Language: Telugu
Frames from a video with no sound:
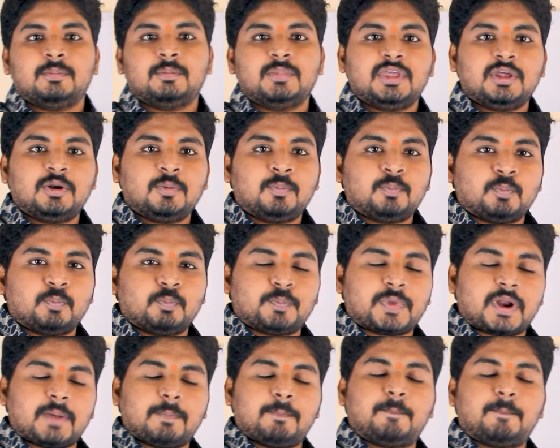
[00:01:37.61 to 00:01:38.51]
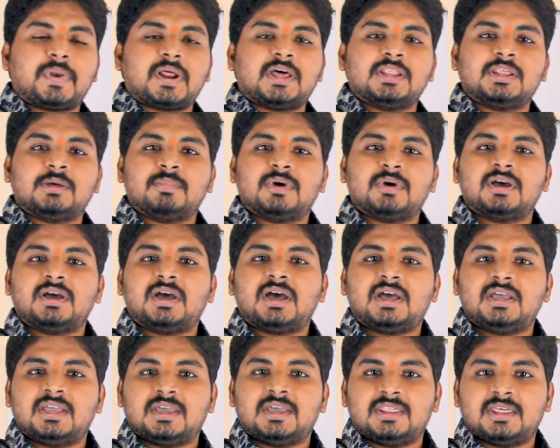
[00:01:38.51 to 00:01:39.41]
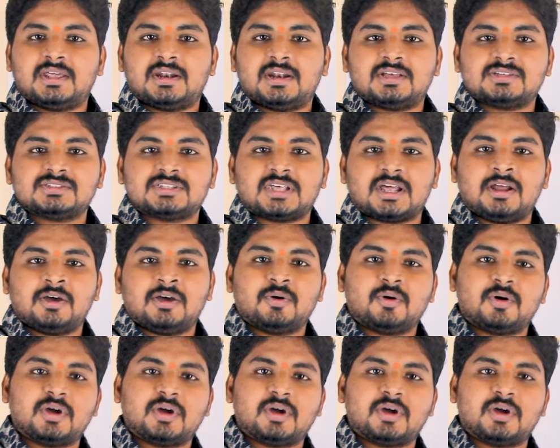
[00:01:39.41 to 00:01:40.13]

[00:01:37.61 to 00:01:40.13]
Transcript: మీరు ప్రప్రథమంగా ఏదైనా స్థలం